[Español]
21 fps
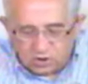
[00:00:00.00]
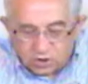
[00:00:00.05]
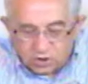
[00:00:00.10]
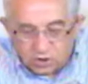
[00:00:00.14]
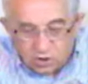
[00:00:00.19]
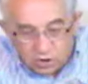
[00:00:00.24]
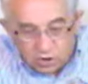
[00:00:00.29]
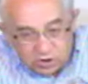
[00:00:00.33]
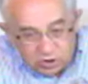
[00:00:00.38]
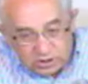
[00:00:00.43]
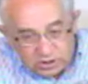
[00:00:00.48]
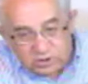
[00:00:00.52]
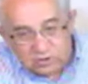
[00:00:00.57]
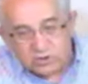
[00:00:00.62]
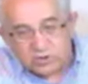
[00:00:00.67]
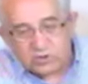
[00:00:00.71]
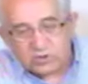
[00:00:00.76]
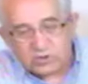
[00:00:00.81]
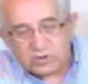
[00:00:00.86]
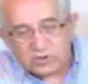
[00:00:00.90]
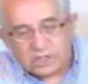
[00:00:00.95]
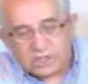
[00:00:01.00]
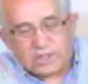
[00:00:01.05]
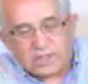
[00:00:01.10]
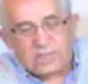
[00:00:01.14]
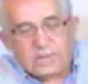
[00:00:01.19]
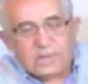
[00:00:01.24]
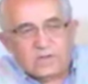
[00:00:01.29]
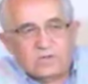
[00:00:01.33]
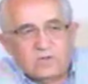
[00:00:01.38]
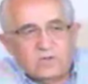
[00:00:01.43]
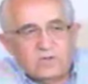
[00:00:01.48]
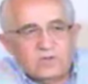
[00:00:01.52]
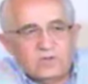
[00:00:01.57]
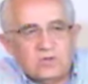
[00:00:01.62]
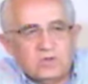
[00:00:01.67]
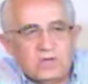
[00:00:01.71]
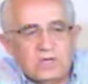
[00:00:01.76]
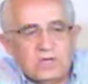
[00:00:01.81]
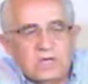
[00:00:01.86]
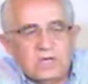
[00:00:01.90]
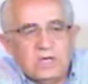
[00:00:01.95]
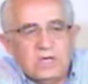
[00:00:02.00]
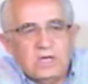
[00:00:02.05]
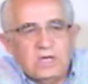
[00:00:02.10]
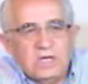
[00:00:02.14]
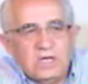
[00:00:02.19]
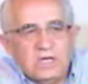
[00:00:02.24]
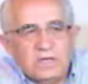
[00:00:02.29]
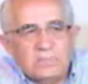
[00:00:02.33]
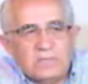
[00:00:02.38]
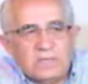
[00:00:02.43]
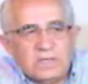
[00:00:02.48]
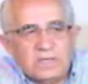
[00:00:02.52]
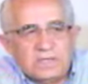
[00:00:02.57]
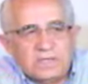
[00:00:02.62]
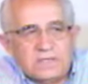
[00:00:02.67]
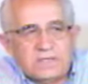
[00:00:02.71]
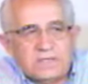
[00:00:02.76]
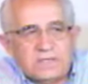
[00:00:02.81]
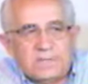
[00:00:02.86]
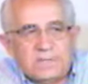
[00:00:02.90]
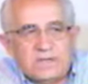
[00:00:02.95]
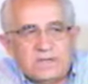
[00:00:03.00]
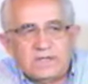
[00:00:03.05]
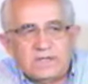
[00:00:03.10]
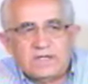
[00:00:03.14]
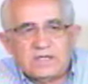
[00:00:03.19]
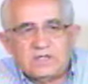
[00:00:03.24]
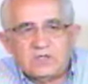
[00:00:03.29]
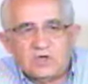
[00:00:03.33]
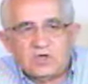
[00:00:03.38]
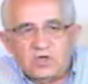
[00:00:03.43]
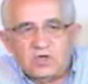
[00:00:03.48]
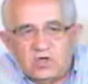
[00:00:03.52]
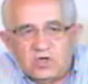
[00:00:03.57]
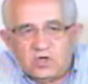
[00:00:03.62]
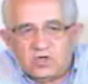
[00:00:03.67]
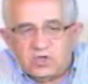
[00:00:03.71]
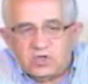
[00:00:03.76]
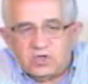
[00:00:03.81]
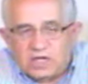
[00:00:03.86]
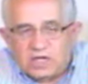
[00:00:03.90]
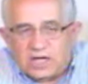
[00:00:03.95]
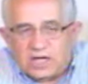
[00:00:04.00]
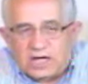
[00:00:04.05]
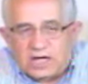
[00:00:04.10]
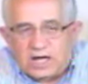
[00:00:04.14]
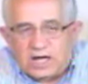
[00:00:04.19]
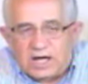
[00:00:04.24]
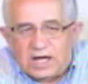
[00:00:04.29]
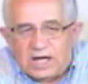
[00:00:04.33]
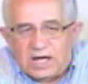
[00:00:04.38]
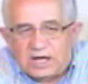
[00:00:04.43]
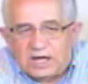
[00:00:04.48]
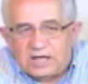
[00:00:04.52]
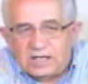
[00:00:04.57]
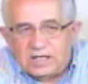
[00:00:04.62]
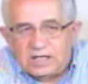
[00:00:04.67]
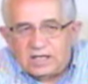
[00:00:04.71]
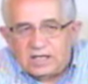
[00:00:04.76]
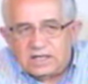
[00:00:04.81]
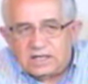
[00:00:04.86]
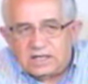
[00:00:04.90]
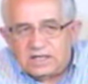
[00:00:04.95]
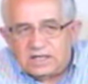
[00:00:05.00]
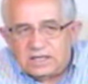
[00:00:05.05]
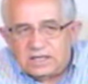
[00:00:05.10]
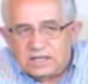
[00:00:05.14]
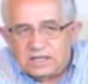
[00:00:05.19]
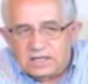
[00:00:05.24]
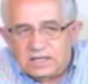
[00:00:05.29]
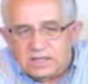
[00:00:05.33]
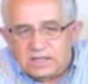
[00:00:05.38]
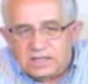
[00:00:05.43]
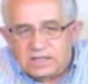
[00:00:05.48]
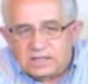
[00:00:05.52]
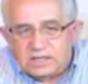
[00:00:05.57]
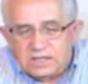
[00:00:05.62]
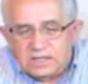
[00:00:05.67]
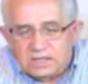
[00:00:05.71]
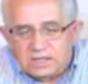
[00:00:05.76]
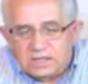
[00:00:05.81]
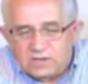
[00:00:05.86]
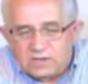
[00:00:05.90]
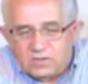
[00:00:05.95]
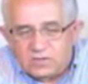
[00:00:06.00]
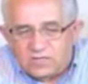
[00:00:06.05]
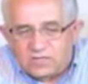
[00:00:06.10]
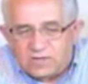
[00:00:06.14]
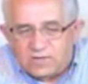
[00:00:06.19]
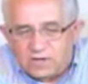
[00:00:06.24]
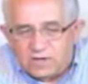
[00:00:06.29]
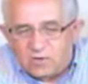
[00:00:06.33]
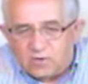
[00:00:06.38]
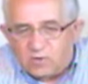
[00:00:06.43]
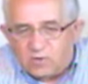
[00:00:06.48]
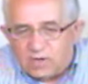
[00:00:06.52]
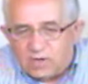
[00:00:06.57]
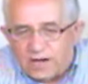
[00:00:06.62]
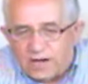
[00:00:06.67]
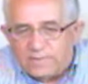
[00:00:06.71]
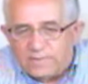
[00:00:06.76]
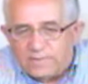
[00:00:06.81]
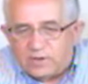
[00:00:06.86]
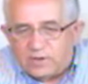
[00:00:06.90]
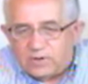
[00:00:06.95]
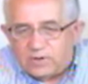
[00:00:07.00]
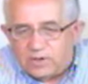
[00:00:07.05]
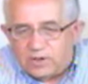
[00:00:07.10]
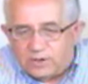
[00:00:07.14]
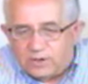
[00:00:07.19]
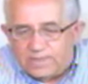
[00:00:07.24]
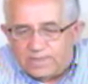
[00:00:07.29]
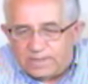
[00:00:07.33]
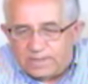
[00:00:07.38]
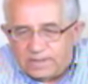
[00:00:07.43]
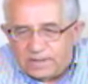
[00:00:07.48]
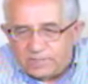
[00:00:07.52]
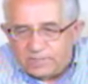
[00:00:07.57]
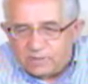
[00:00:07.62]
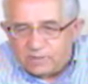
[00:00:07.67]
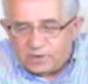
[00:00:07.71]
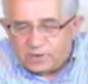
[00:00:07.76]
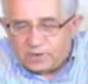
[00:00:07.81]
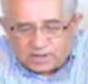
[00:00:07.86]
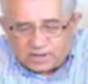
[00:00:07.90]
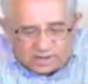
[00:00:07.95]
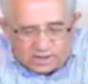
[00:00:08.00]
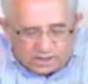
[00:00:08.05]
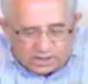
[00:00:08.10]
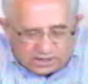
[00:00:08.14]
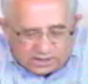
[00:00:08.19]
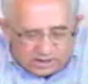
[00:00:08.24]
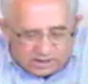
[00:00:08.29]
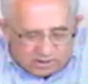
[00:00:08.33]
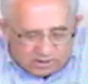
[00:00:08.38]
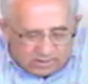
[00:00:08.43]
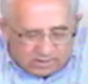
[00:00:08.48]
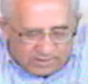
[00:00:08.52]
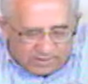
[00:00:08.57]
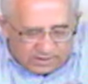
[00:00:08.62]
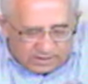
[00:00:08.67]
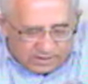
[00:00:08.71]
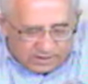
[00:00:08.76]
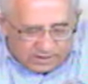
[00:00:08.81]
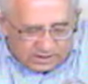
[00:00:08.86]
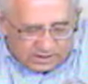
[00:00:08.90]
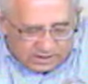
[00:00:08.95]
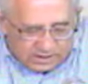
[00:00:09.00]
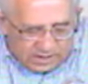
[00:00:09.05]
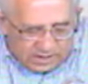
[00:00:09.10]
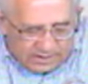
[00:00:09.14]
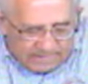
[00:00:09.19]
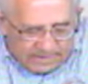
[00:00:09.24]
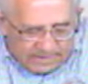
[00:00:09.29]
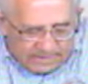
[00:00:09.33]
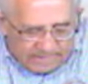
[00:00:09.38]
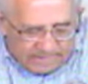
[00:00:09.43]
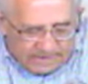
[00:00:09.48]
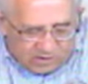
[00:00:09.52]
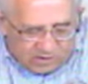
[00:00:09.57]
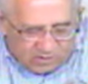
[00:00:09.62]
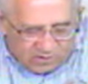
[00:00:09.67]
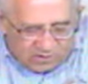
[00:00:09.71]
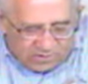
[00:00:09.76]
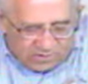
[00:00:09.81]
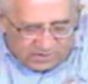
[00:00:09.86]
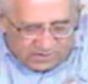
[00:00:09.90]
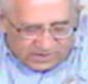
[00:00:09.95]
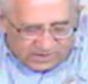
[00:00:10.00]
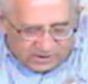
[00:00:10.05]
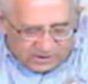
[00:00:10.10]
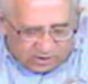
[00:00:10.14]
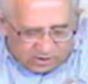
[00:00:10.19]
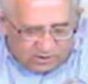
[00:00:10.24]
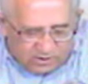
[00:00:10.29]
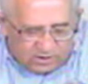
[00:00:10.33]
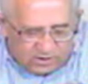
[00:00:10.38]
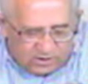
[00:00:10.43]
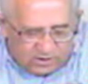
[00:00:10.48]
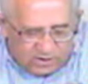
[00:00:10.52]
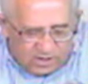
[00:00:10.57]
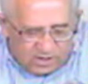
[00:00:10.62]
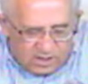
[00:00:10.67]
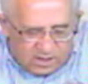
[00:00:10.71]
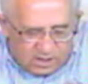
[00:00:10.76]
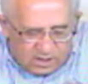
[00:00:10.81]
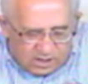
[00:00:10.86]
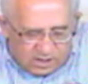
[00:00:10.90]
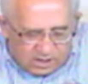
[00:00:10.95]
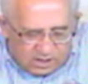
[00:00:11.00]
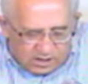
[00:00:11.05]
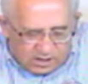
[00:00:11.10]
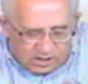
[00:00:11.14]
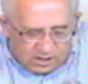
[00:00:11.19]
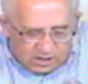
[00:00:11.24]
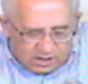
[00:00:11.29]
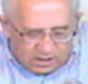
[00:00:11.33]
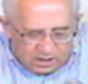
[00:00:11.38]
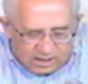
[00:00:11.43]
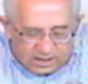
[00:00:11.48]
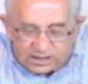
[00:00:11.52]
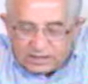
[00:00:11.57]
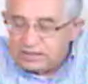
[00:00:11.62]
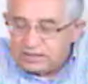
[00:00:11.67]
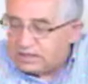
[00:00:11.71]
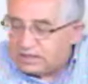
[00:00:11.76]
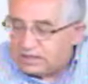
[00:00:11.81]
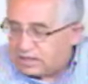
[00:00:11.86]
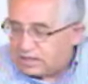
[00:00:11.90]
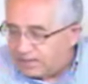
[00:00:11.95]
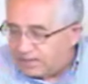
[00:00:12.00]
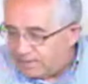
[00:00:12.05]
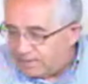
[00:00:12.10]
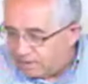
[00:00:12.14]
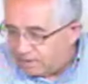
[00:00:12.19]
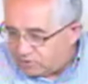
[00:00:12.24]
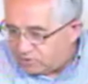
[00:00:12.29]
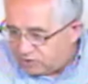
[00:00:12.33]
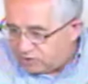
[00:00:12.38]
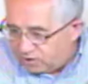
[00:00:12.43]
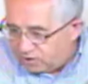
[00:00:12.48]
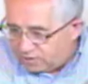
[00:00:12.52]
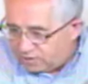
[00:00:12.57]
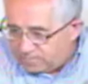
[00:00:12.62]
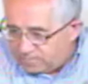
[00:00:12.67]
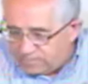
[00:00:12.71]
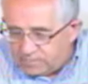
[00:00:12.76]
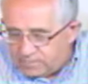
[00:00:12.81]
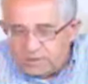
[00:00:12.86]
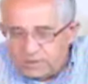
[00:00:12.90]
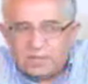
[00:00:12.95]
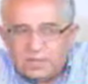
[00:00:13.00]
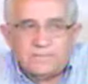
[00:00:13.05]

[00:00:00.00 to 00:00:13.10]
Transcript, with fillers: Los dos, estos dos sacramentos, precisamente son los que han sufrido un cambio de nombre, porque antiguamente se llamaba confesión y, extrema unción,